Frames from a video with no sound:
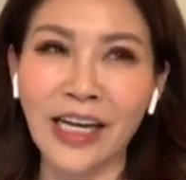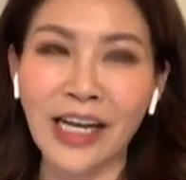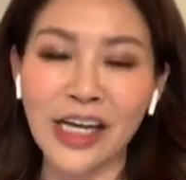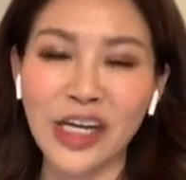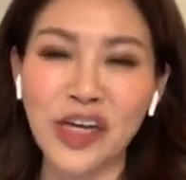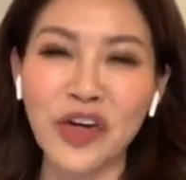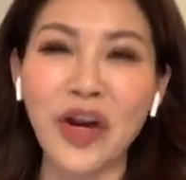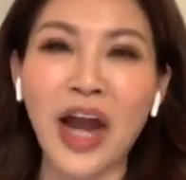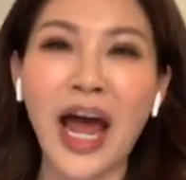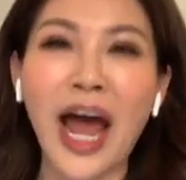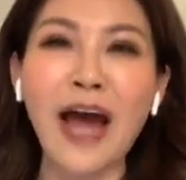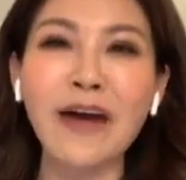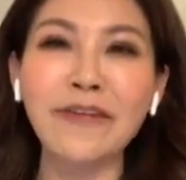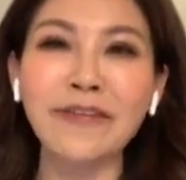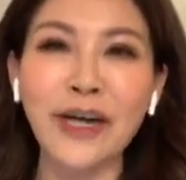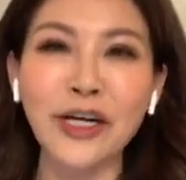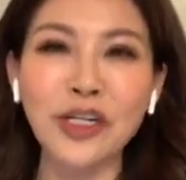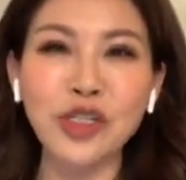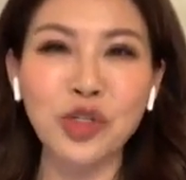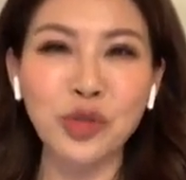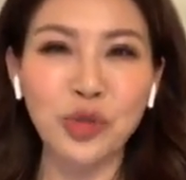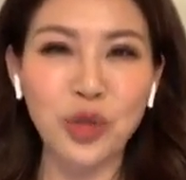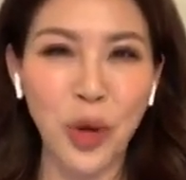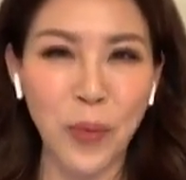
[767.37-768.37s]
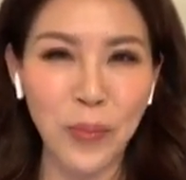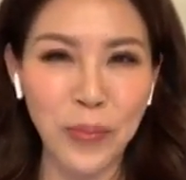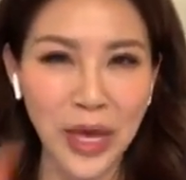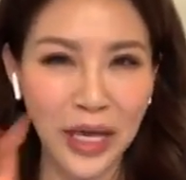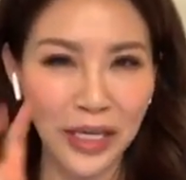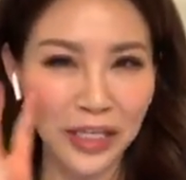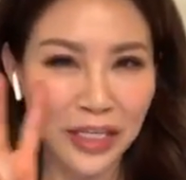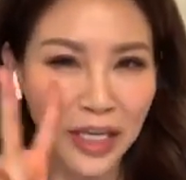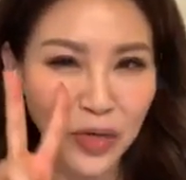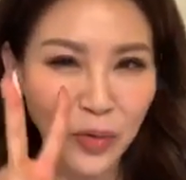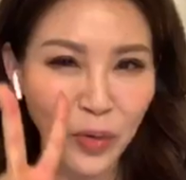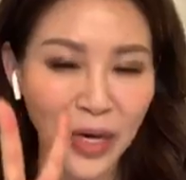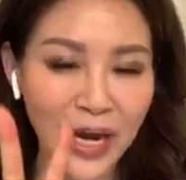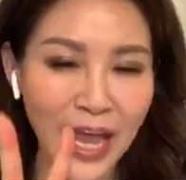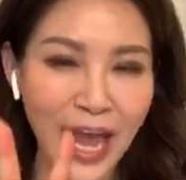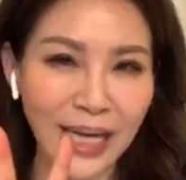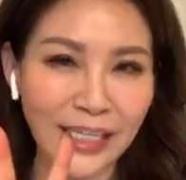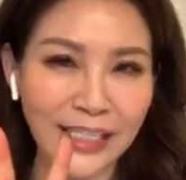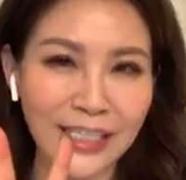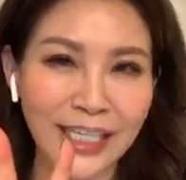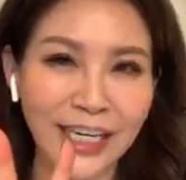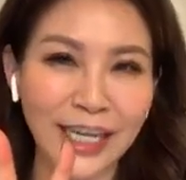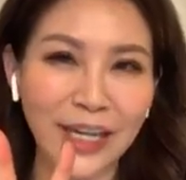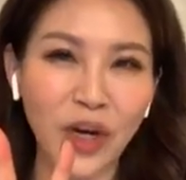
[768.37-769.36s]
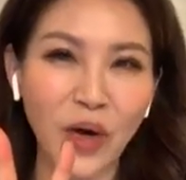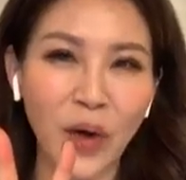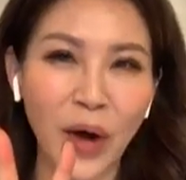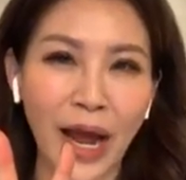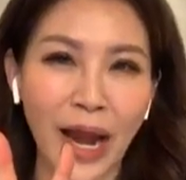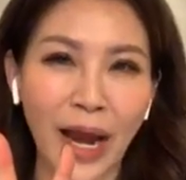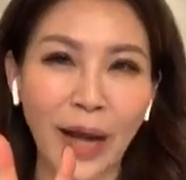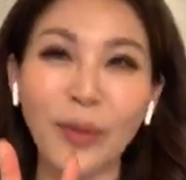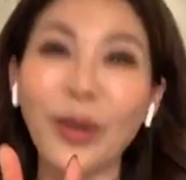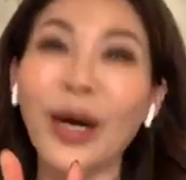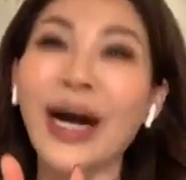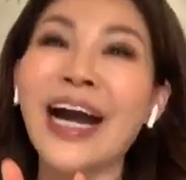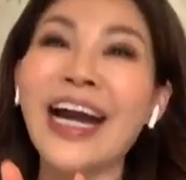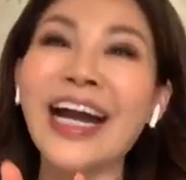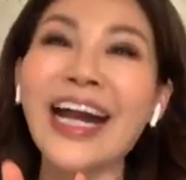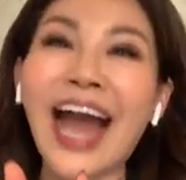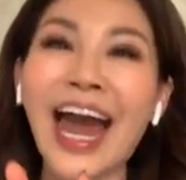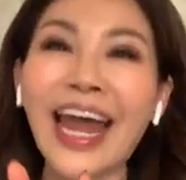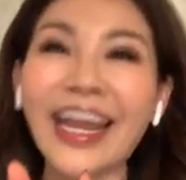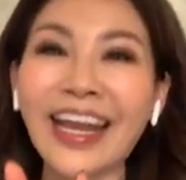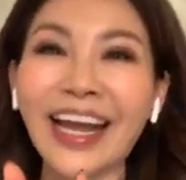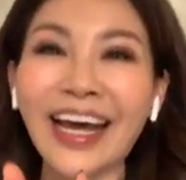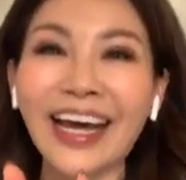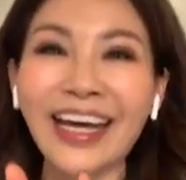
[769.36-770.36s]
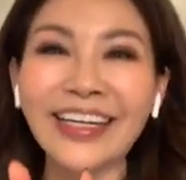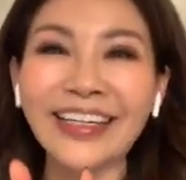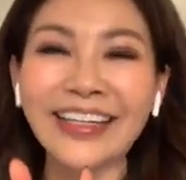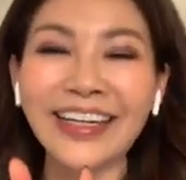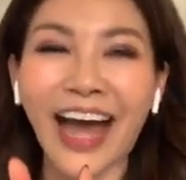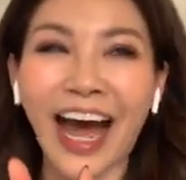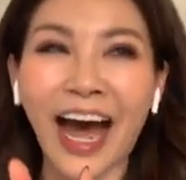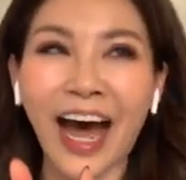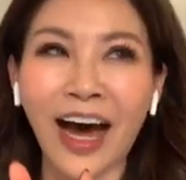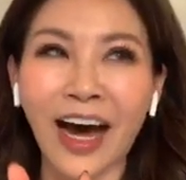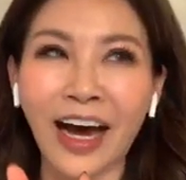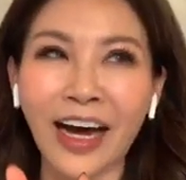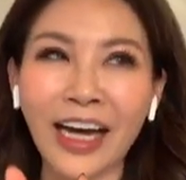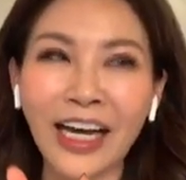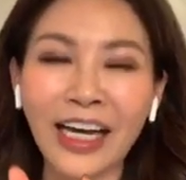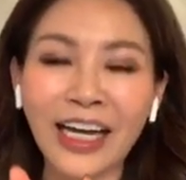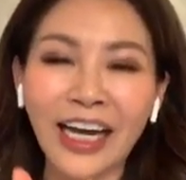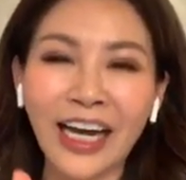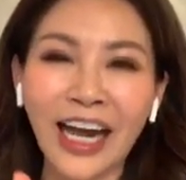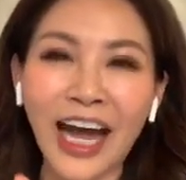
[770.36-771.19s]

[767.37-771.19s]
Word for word: 有了他，房租有便宜我两千块了，我很感恩了哈。